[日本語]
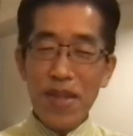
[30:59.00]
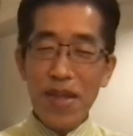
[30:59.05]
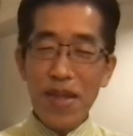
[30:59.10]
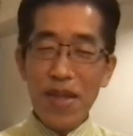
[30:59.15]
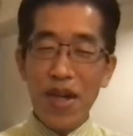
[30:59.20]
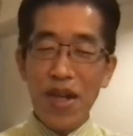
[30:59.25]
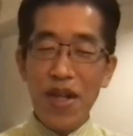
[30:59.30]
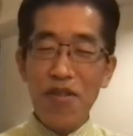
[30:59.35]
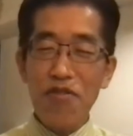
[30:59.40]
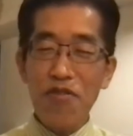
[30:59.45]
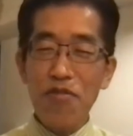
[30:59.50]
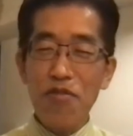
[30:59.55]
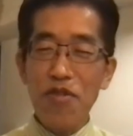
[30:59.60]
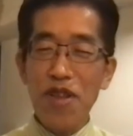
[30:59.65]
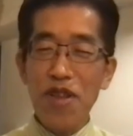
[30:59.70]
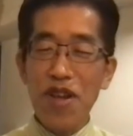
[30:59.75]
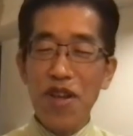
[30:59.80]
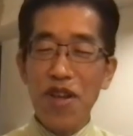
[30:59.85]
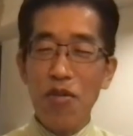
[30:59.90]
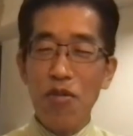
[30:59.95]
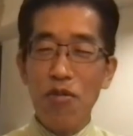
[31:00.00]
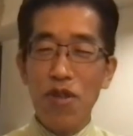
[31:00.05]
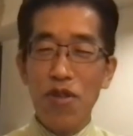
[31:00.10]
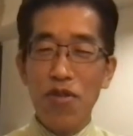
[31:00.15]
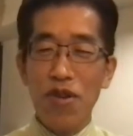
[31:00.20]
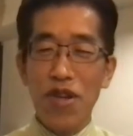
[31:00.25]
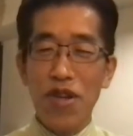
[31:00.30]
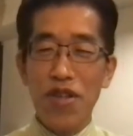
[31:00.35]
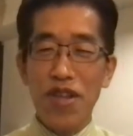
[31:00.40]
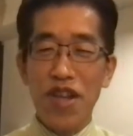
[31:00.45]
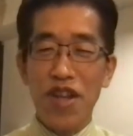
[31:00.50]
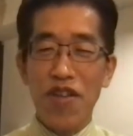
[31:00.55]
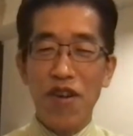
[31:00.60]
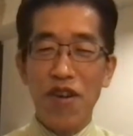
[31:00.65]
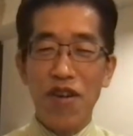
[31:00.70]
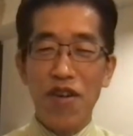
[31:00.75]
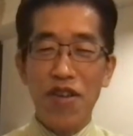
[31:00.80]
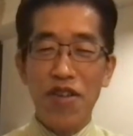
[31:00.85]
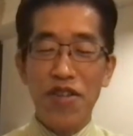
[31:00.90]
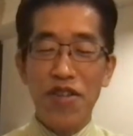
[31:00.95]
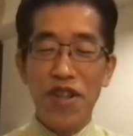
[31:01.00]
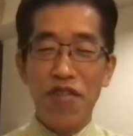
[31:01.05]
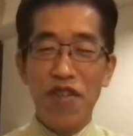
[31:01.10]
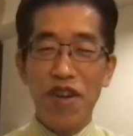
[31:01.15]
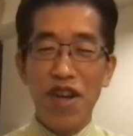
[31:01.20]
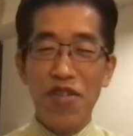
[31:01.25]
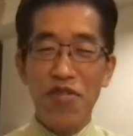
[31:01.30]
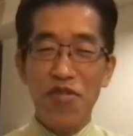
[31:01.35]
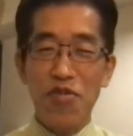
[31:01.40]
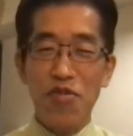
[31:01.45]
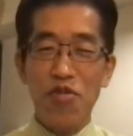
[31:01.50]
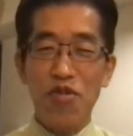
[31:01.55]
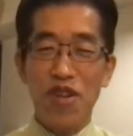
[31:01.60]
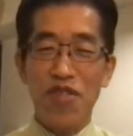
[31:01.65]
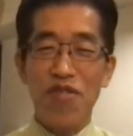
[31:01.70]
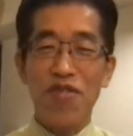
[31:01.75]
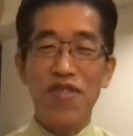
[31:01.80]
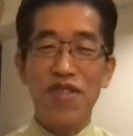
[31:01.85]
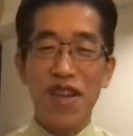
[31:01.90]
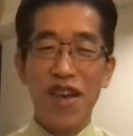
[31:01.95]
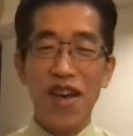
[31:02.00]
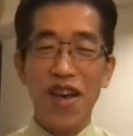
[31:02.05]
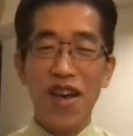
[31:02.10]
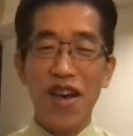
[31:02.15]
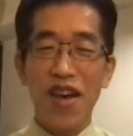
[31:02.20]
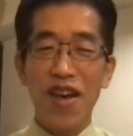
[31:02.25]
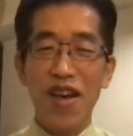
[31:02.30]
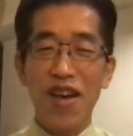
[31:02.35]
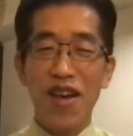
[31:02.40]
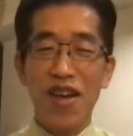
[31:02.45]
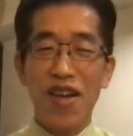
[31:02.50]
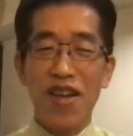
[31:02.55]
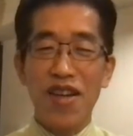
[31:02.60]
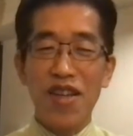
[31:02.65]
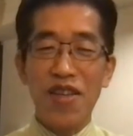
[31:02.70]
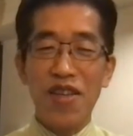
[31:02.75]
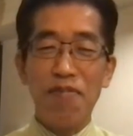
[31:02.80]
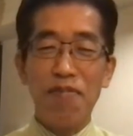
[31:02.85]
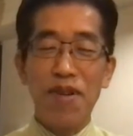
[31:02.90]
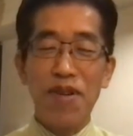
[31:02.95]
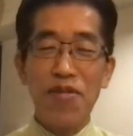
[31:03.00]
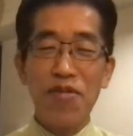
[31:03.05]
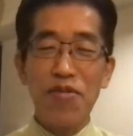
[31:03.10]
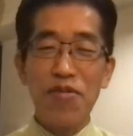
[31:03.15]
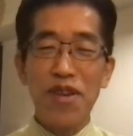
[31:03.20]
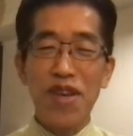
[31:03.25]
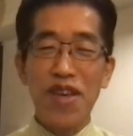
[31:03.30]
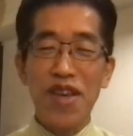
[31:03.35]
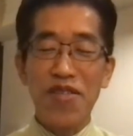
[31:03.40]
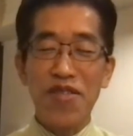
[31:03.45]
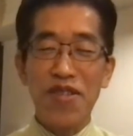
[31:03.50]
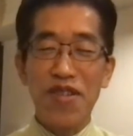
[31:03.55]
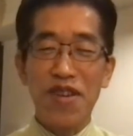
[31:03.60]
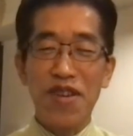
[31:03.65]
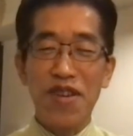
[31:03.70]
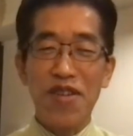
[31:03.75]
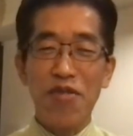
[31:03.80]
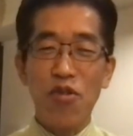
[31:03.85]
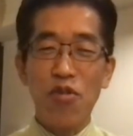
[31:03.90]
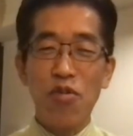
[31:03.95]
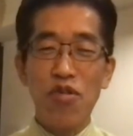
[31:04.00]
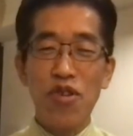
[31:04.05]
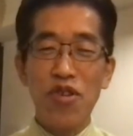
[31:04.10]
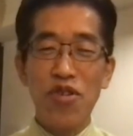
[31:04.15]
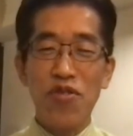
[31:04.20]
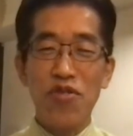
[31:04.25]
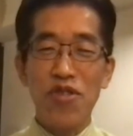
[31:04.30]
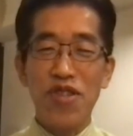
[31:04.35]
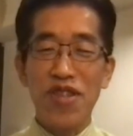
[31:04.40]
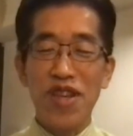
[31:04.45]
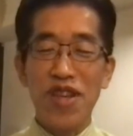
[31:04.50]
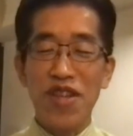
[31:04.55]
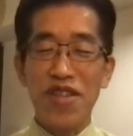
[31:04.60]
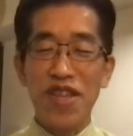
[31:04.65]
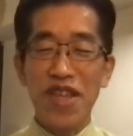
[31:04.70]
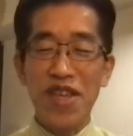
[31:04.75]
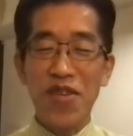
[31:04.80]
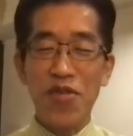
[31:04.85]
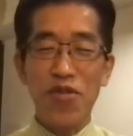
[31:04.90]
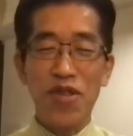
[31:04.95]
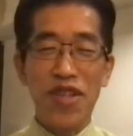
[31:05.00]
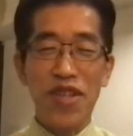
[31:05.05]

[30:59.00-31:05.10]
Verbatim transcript: 原君もだから応援とか言ったから言ったら分かると思うけどさ、一般の人がやあの思うようにさ、選挙